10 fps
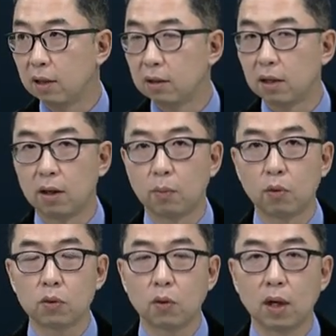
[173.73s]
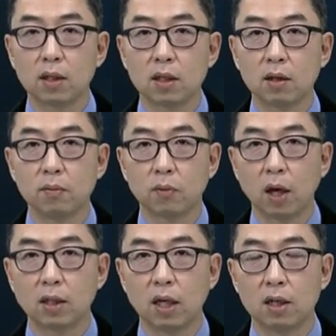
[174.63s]
음. 이제 포스코가 지금
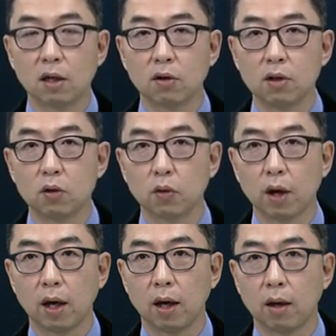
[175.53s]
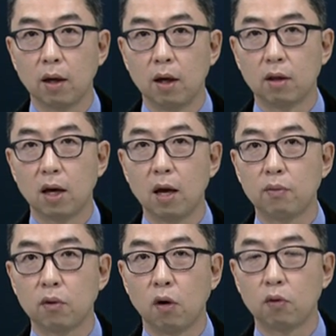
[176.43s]
굉장히 이차 전지 쪽에
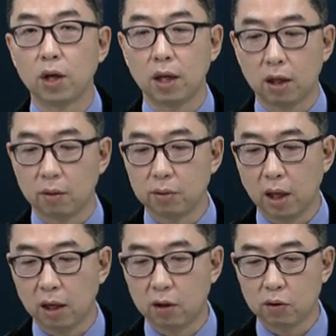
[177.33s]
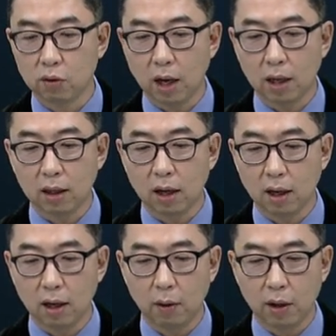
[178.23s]
드라이브를 걸고 있기 때문에 그중에
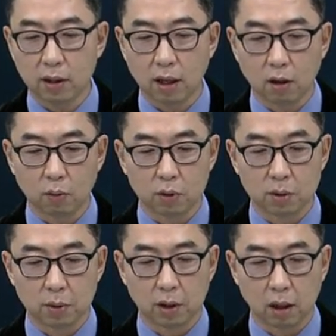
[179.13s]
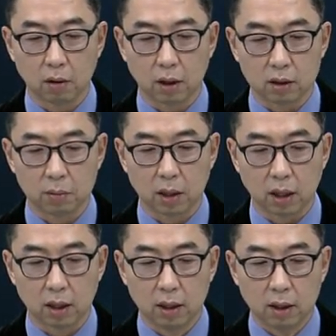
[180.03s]
하나의 회사라고 보시면 될 것
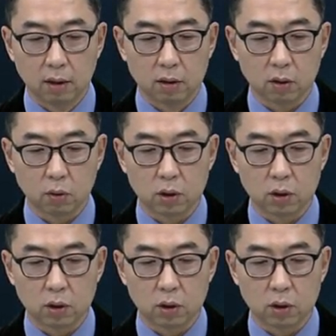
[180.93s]
같습니다. 그래서